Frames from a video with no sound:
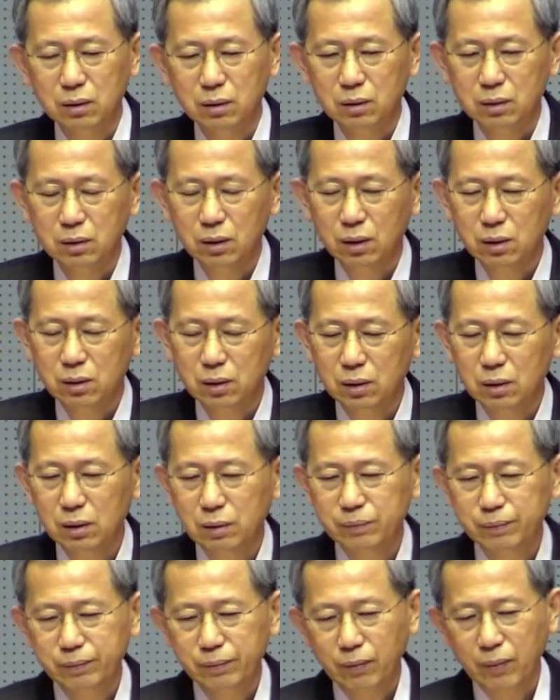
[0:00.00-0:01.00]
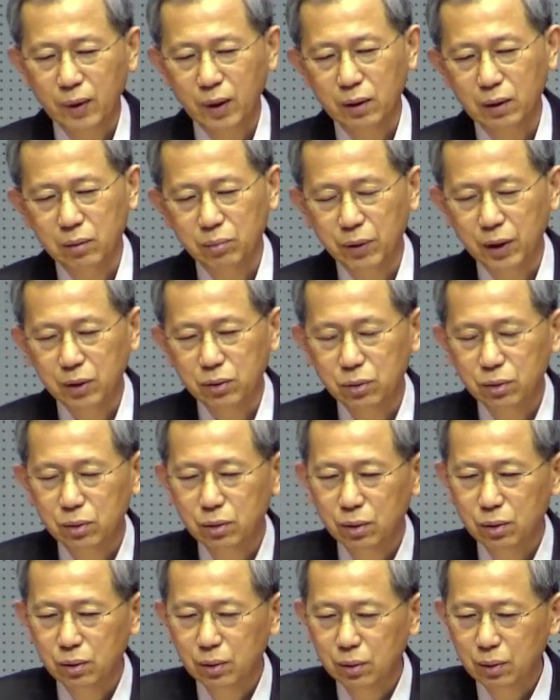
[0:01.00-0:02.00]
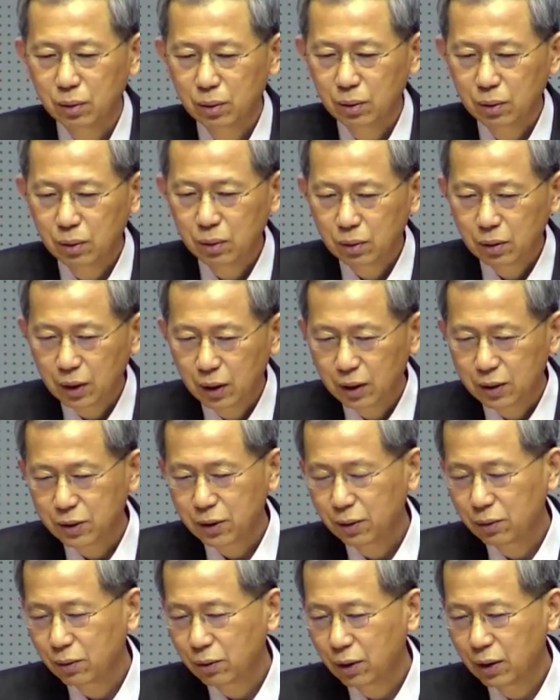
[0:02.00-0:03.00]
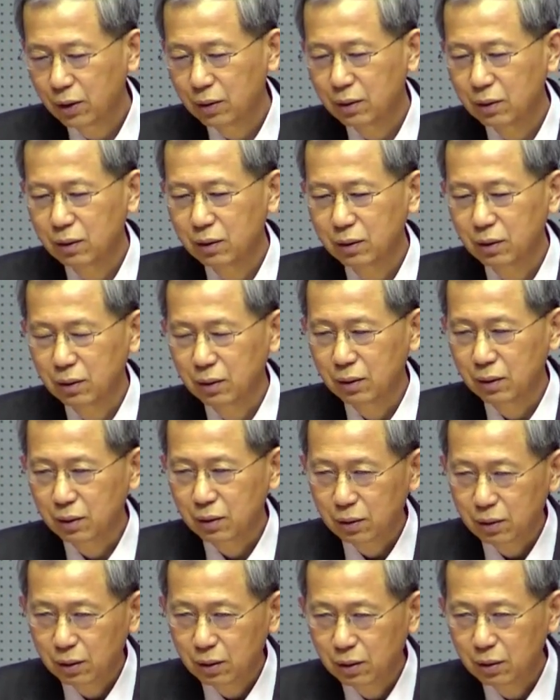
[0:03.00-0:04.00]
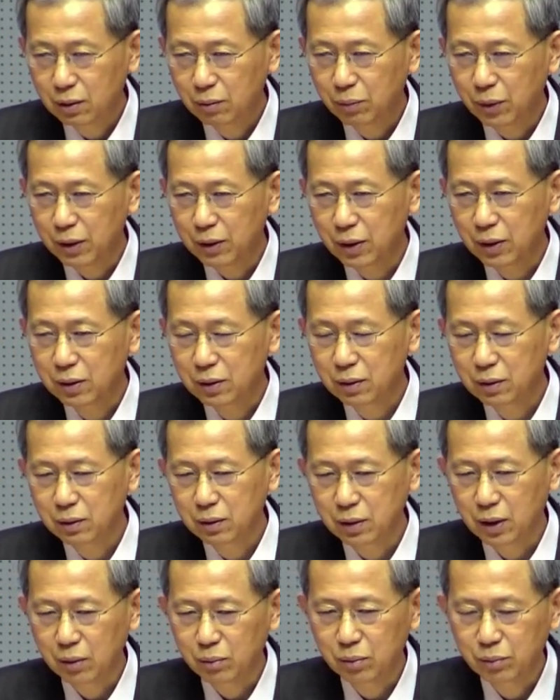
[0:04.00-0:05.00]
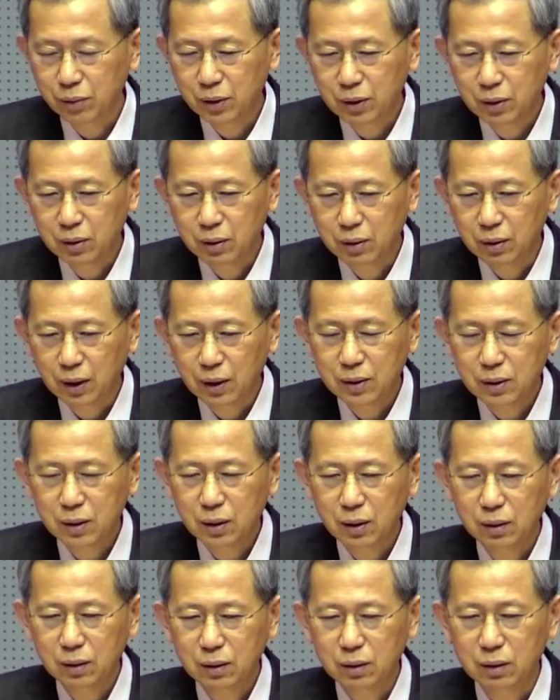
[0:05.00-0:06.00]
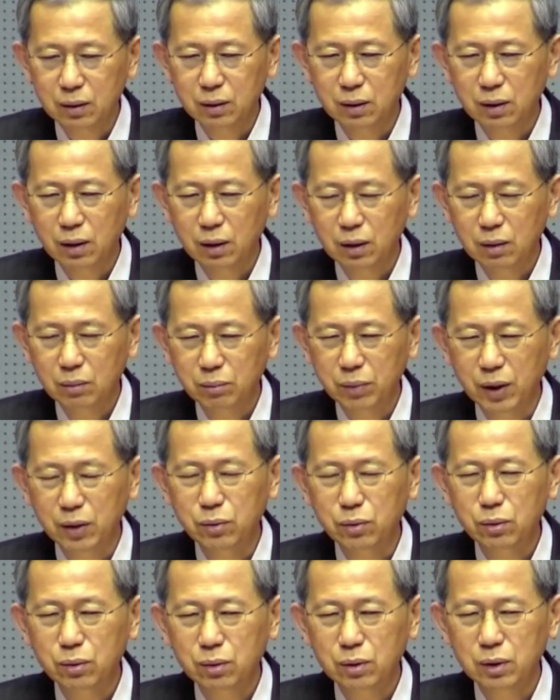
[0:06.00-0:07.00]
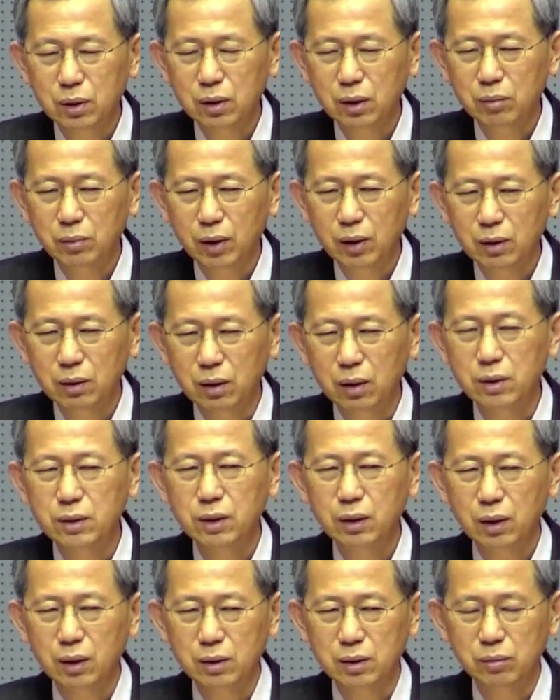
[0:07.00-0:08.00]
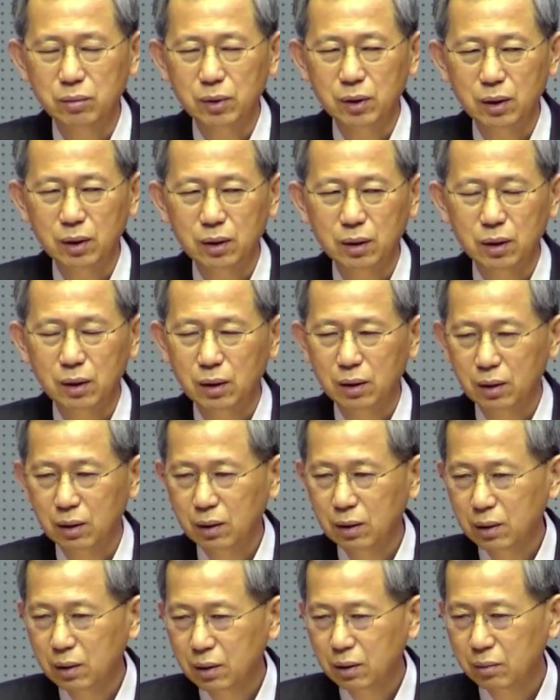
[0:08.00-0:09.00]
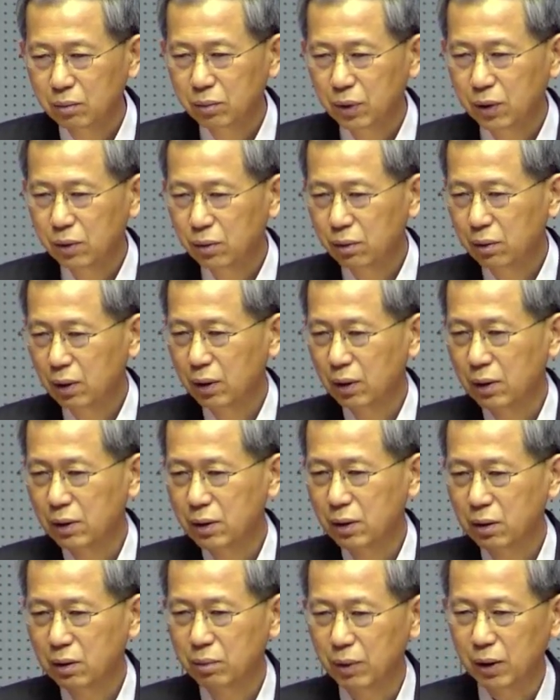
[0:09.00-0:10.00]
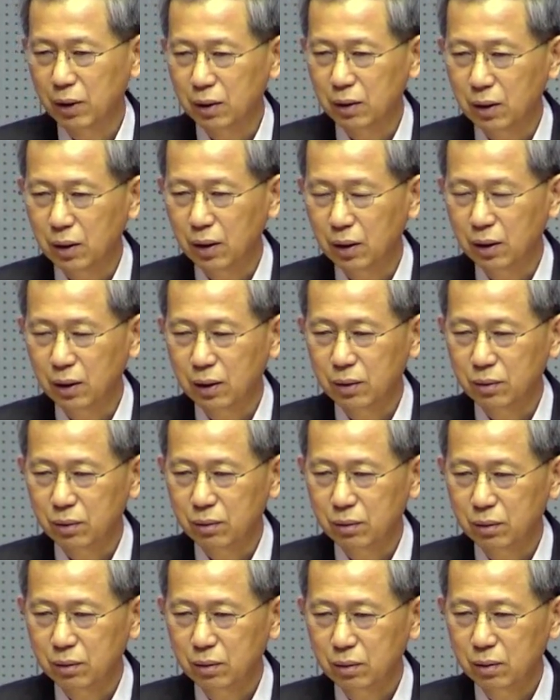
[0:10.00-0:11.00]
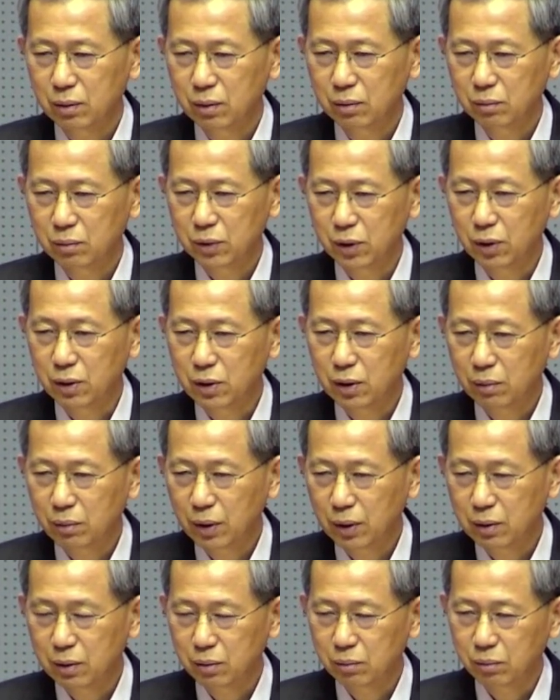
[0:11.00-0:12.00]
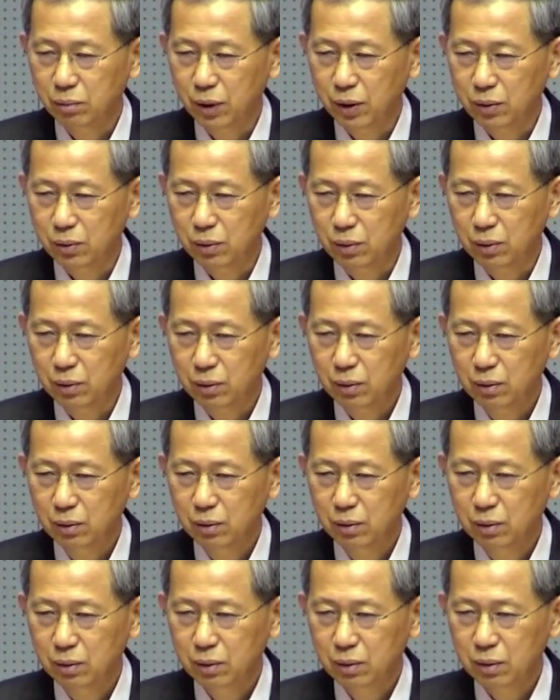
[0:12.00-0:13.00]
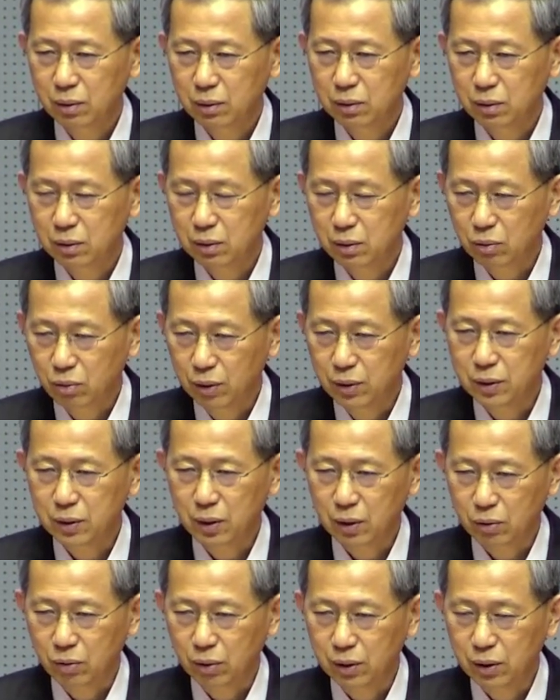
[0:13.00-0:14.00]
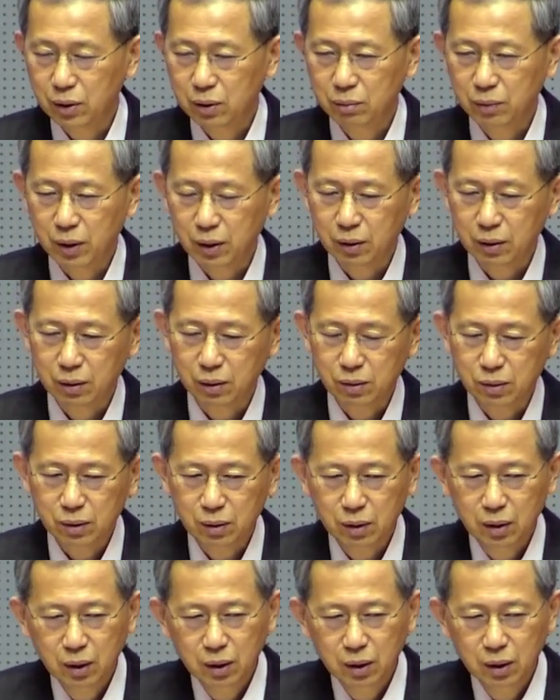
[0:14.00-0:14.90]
그래서 어, 베드로가 선교했던 그런 발자취를 가보면 항상 베드로 그림에 열쇠가 있습니다. 베드로가 열쇠를 받았다 해가지고 열쇠 받은 베드로 그거 권세 권위를 말하는 거죠.